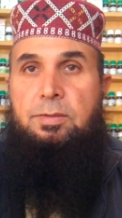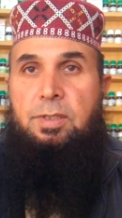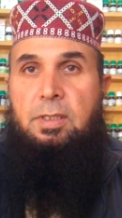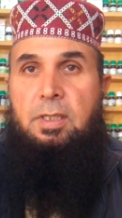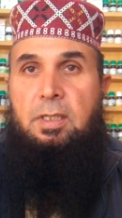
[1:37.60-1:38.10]

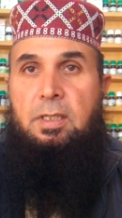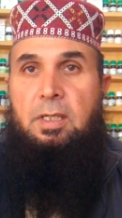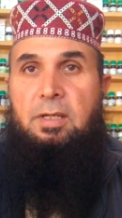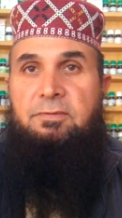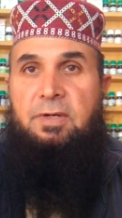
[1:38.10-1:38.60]
जिगर
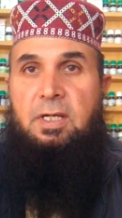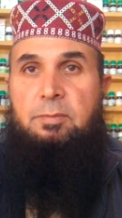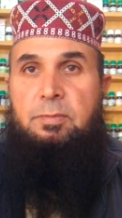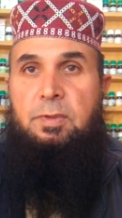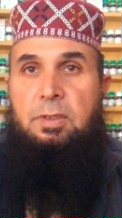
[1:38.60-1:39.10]
के
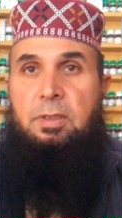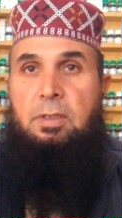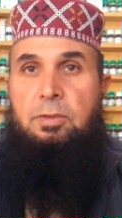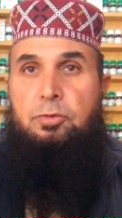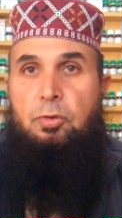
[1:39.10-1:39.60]
वर्म
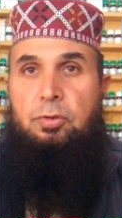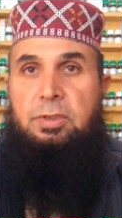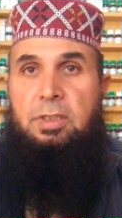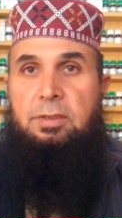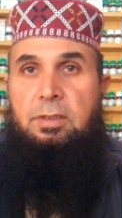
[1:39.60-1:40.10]

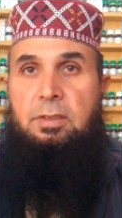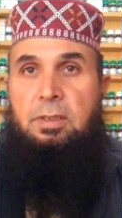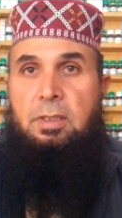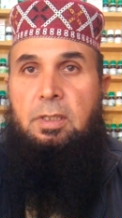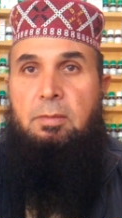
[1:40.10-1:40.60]
सोजश
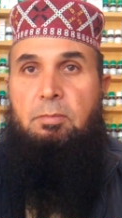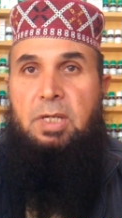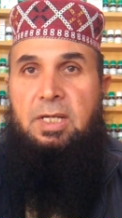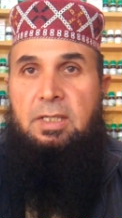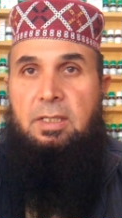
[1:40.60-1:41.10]

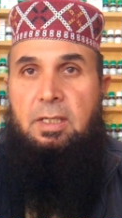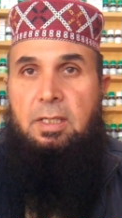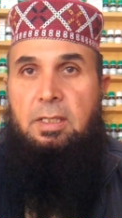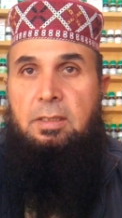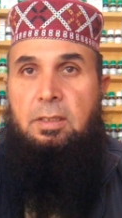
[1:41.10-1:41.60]

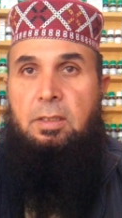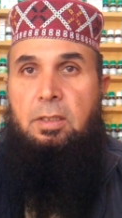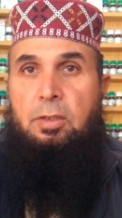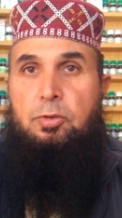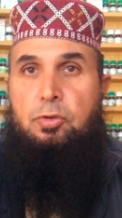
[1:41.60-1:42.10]
माइग्रेन
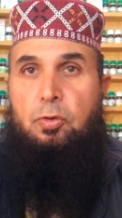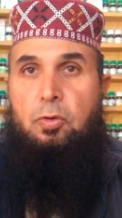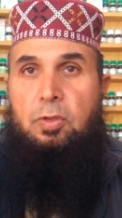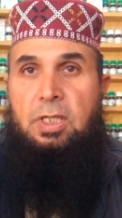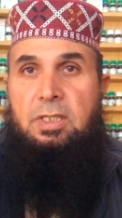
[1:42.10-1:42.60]

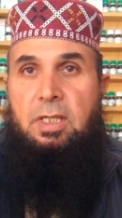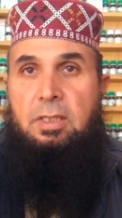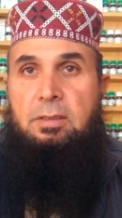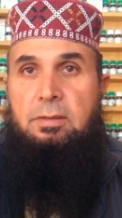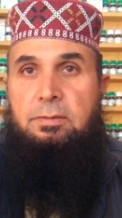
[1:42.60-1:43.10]
जोड़ों के
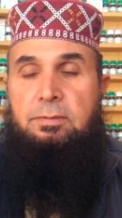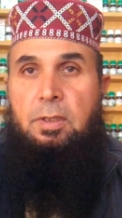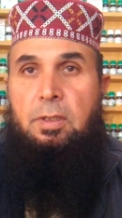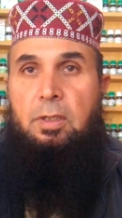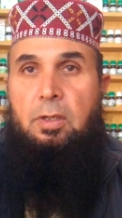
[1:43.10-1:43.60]
दर्द
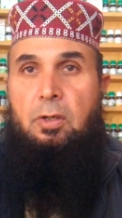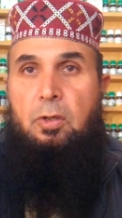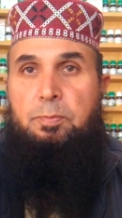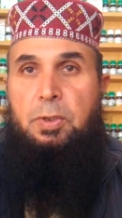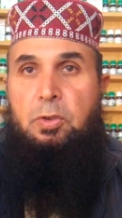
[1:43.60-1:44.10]

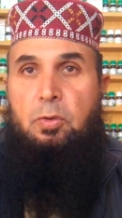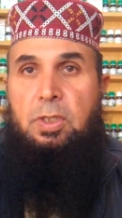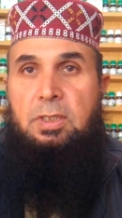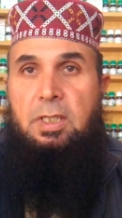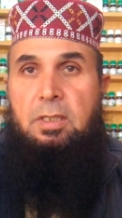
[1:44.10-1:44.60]
और पट्ठों
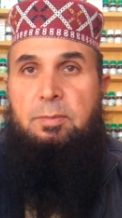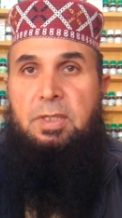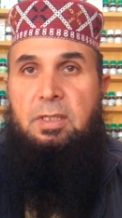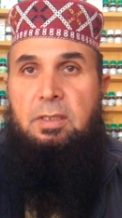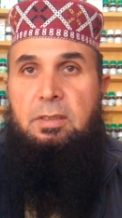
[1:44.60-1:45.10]
के दर्द
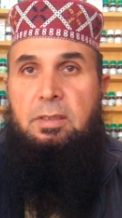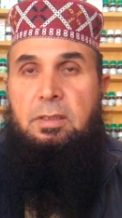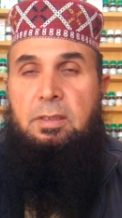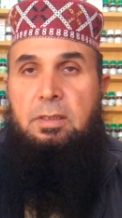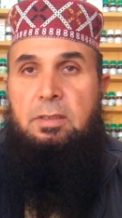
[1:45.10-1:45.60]
में
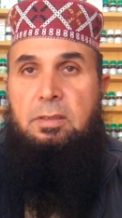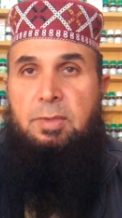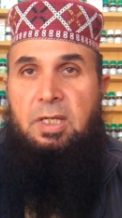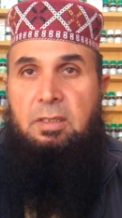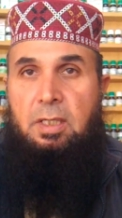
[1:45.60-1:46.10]

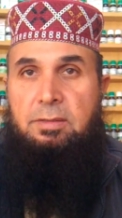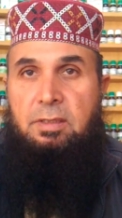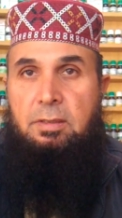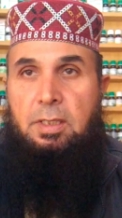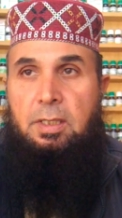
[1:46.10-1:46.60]
इस्तेमाल कर
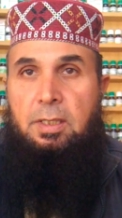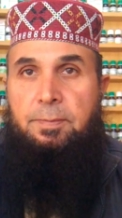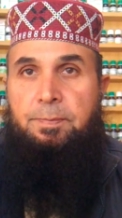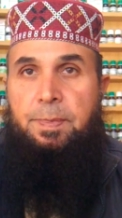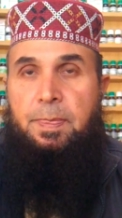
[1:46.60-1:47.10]
सकते हैं